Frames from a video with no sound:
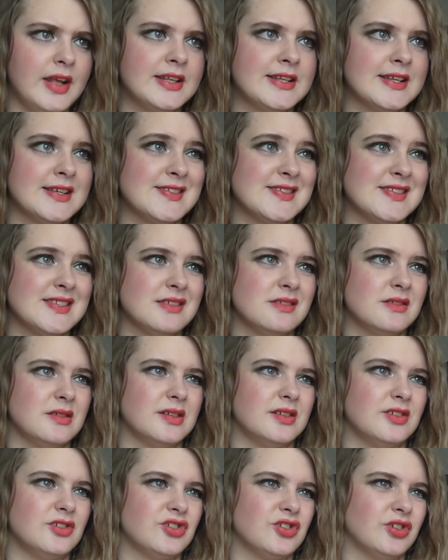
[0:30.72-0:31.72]
Das
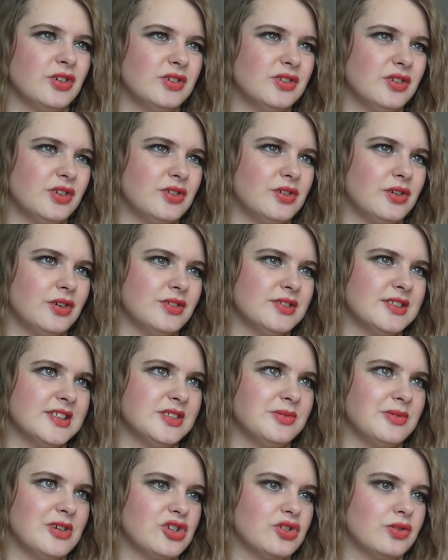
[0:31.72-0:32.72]
schaut auch aus,
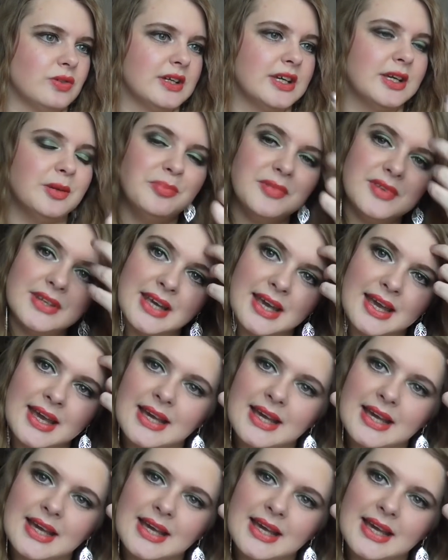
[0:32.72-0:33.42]
als wäre es schon kippt.